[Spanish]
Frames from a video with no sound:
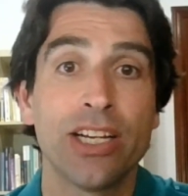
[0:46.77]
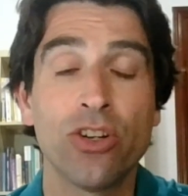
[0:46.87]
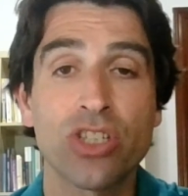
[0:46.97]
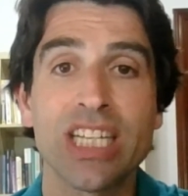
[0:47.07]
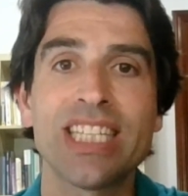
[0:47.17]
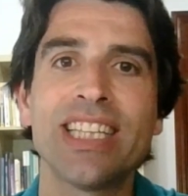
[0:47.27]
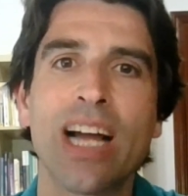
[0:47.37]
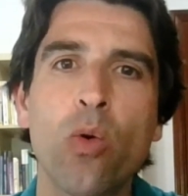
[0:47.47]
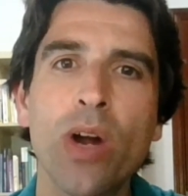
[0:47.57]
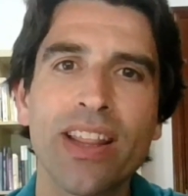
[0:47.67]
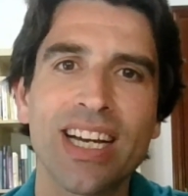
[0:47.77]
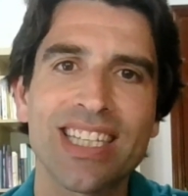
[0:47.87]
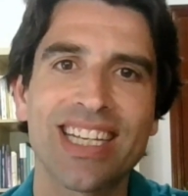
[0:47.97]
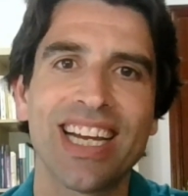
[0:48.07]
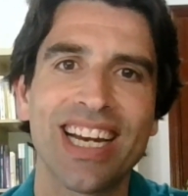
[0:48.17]
No sé si te
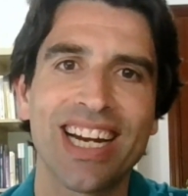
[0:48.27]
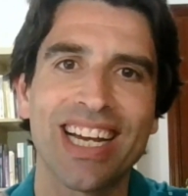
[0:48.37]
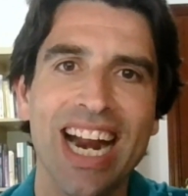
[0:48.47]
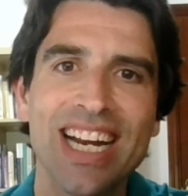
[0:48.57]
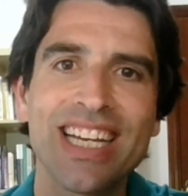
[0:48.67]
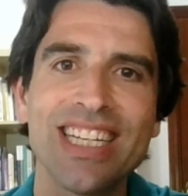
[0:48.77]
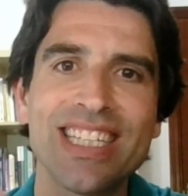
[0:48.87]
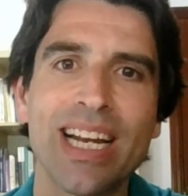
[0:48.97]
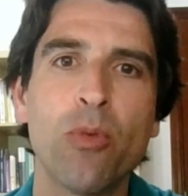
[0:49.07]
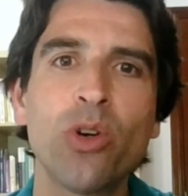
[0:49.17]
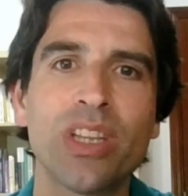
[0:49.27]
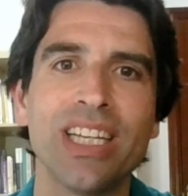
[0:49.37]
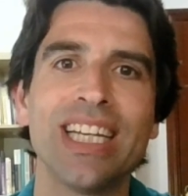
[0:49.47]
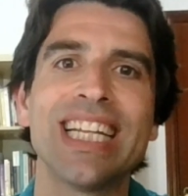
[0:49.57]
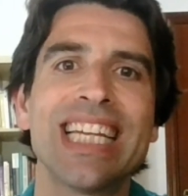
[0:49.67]
acuerdas que el gran
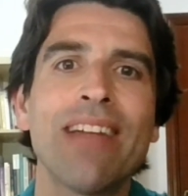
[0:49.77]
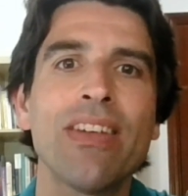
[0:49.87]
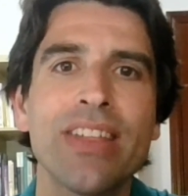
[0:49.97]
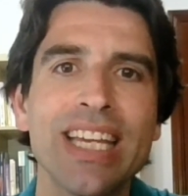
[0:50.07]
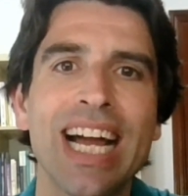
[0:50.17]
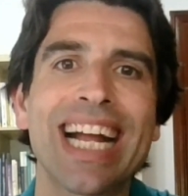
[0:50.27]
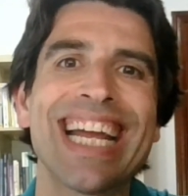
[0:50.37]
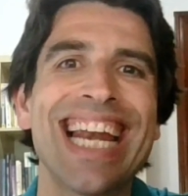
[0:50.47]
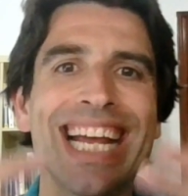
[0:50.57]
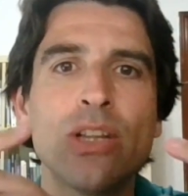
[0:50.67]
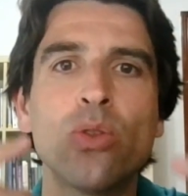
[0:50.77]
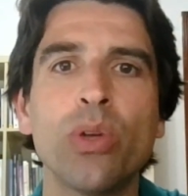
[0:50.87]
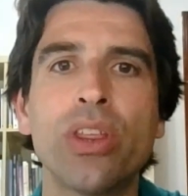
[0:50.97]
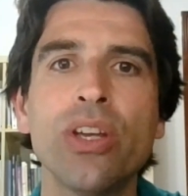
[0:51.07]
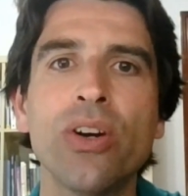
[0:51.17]
Krishnamurti ya decía que la
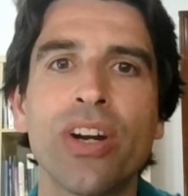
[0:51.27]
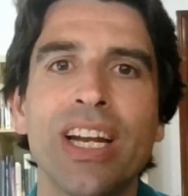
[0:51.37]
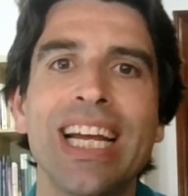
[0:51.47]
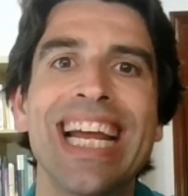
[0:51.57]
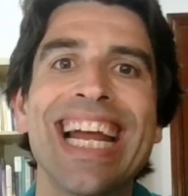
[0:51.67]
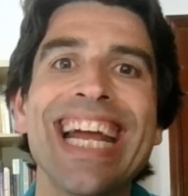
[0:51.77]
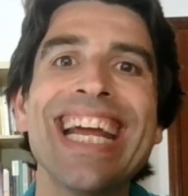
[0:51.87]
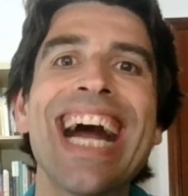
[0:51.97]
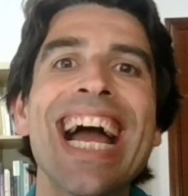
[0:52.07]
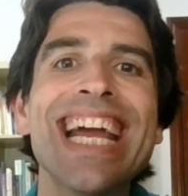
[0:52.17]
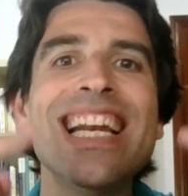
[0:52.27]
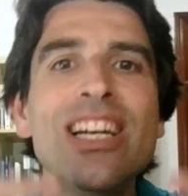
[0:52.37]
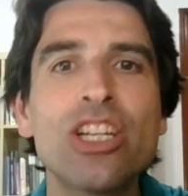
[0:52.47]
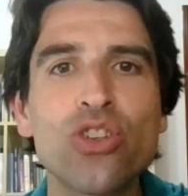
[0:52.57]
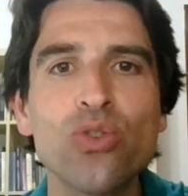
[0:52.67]
intuición era
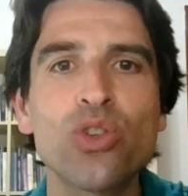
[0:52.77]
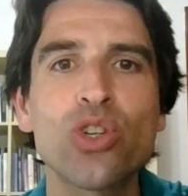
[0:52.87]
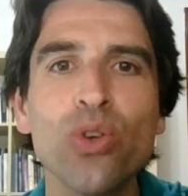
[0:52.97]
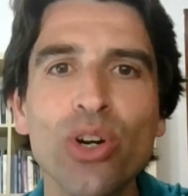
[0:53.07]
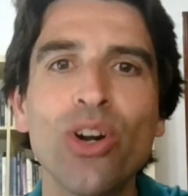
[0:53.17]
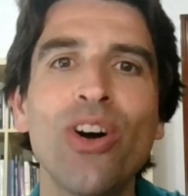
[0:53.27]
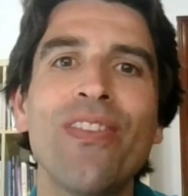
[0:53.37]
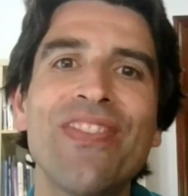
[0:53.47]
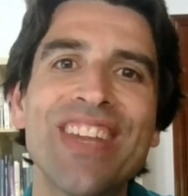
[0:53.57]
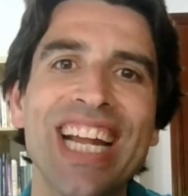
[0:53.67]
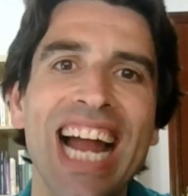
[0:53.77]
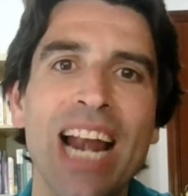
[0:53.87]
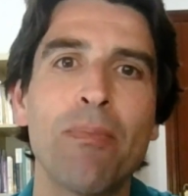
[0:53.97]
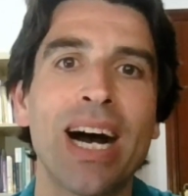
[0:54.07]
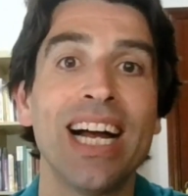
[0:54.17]
el susurro del
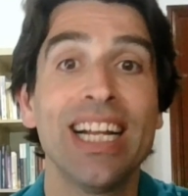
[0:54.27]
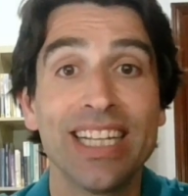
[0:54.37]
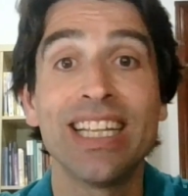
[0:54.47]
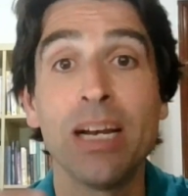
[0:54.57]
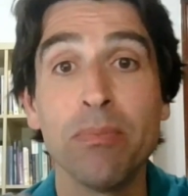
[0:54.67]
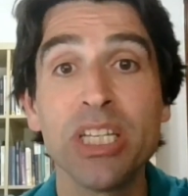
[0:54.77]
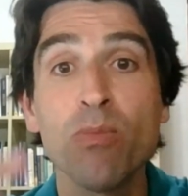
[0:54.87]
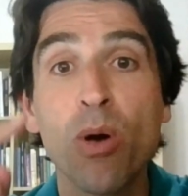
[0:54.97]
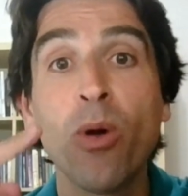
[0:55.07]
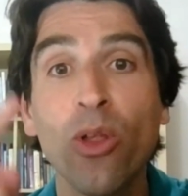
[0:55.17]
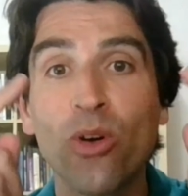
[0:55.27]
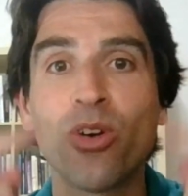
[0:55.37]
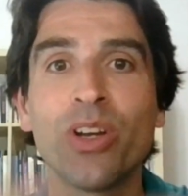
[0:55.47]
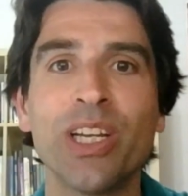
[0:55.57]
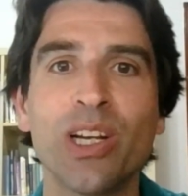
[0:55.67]
alma. Del mismo
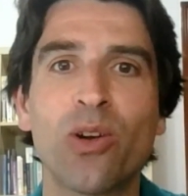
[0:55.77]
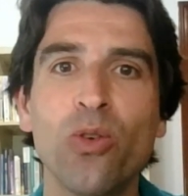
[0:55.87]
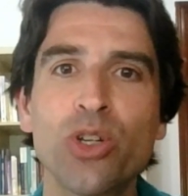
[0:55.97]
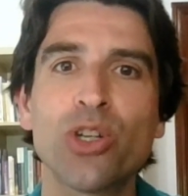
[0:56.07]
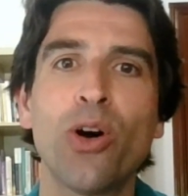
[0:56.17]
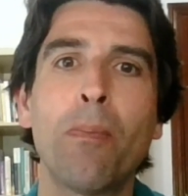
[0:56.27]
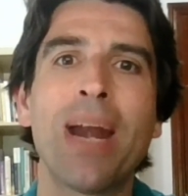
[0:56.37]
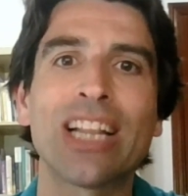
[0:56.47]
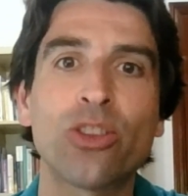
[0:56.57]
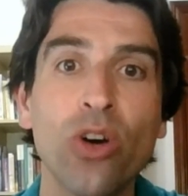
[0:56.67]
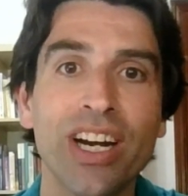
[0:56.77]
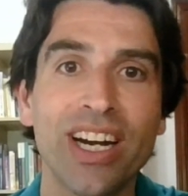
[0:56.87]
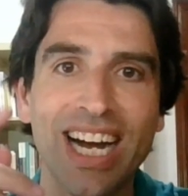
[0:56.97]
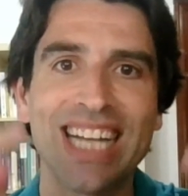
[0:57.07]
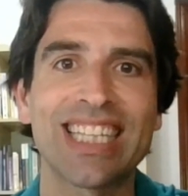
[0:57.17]
modo, incluso
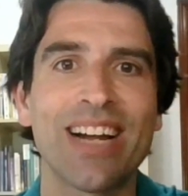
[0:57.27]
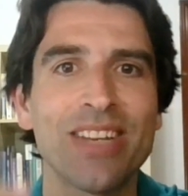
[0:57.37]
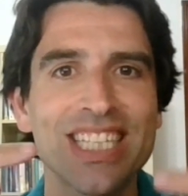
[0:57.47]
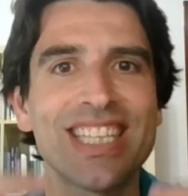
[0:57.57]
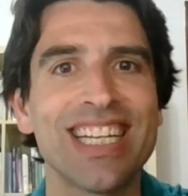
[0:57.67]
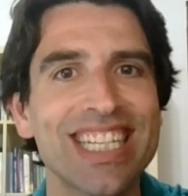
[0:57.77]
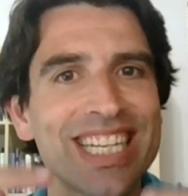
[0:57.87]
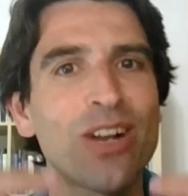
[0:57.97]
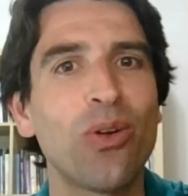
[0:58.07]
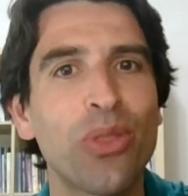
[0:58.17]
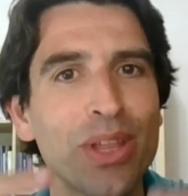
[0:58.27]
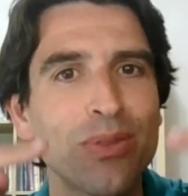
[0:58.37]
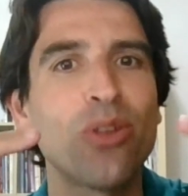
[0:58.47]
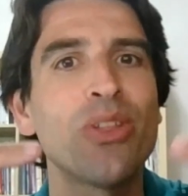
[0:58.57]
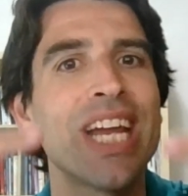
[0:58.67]
Platón, a través de ese
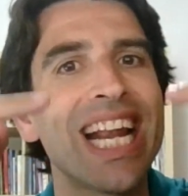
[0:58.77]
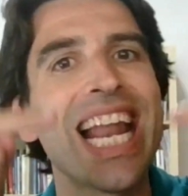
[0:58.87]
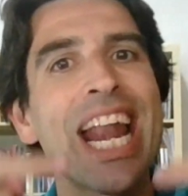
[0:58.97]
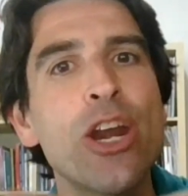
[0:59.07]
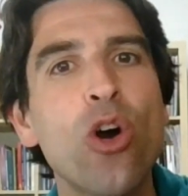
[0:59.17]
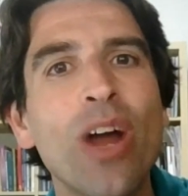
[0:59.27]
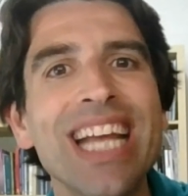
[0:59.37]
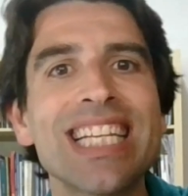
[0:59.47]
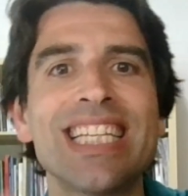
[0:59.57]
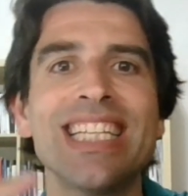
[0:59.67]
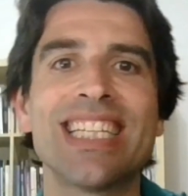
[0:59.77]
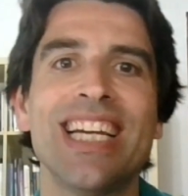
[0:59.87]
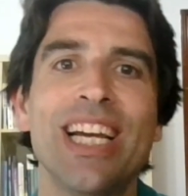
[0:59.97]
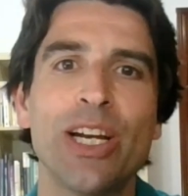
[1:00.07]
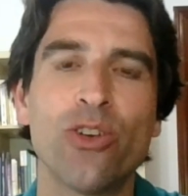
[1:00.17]
concepto de la noesis,
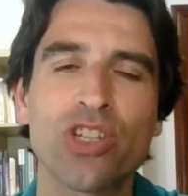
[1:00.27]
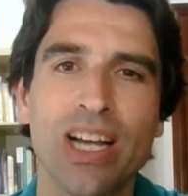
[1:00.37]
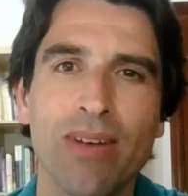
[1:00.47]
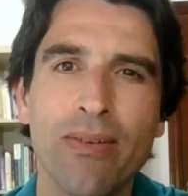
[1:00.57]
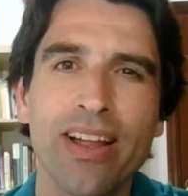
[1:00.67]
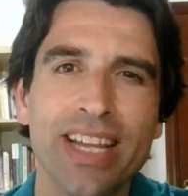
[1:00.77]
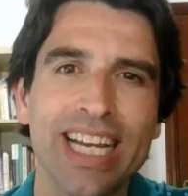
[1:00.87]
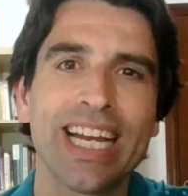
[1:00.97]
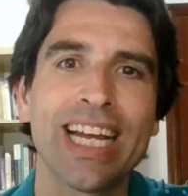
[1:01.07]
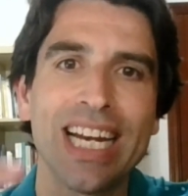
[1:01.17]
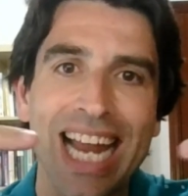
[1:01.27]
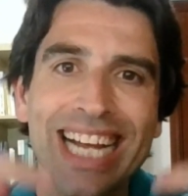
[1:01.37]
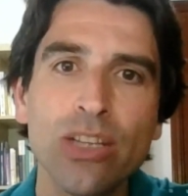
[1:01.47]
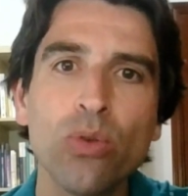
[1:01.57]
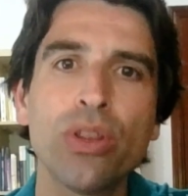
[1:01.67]
nos hablaba de que la
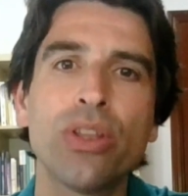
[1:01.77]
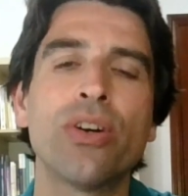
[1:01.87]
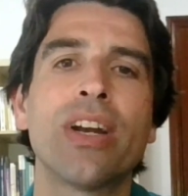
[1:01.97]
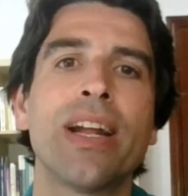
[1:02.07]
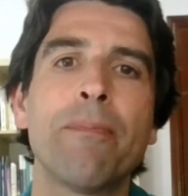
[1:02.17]
intuición